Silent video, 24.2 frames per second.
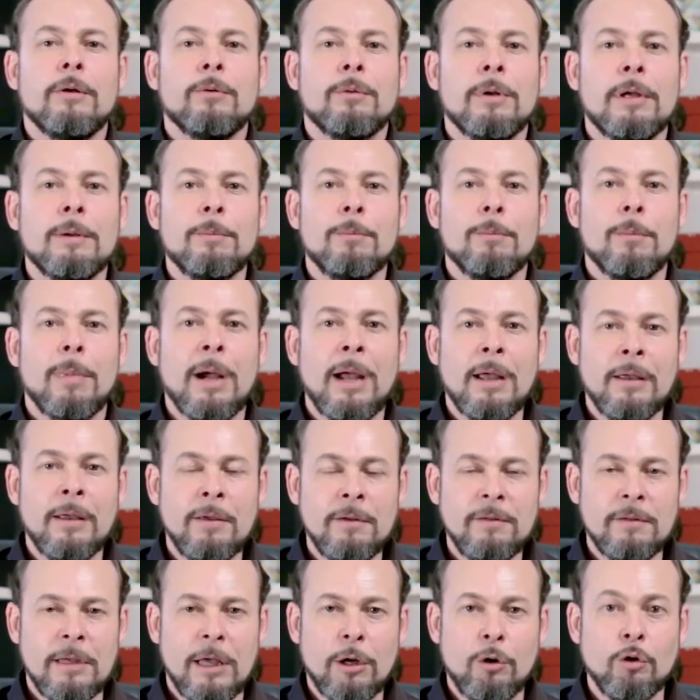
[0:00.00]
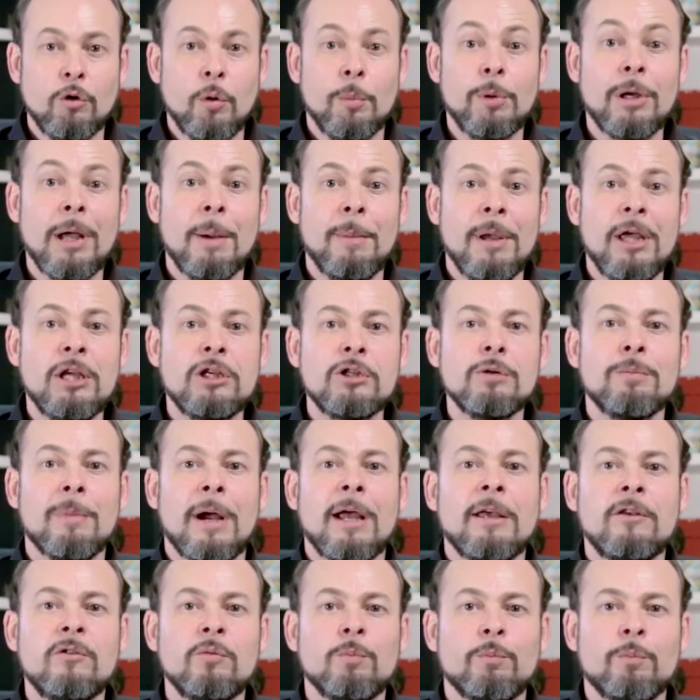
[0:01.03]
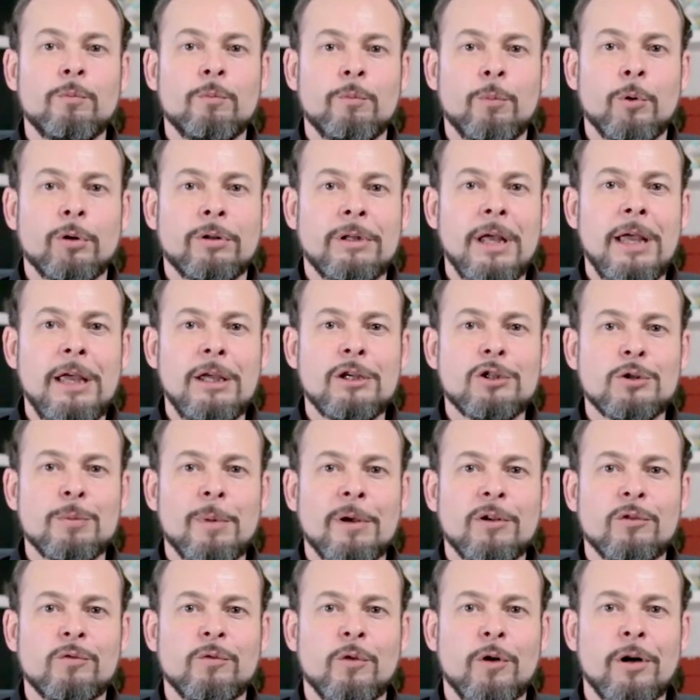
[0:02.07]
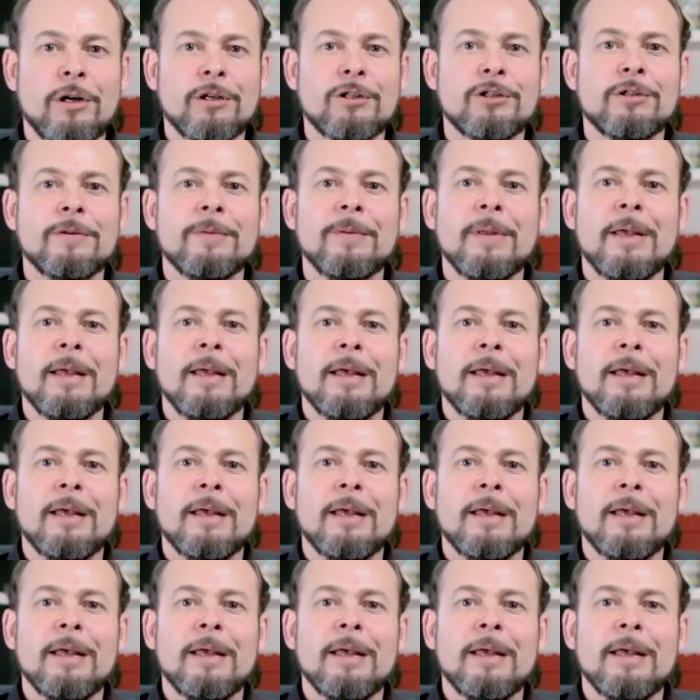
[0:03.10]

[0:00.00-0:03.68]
né, mais economicamente mais potente, mais forte.